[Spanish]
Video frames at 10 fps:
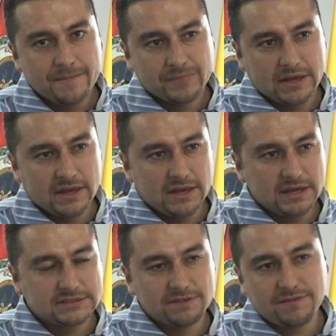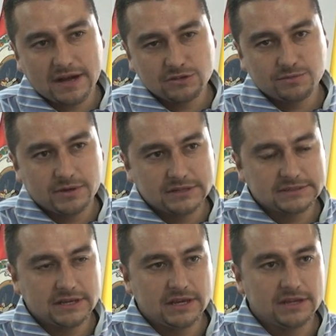eh, ese fallo
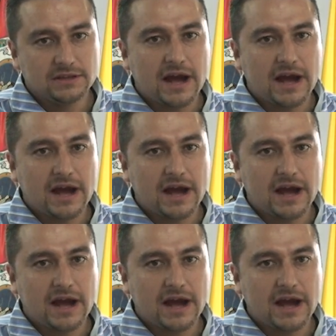pues eh,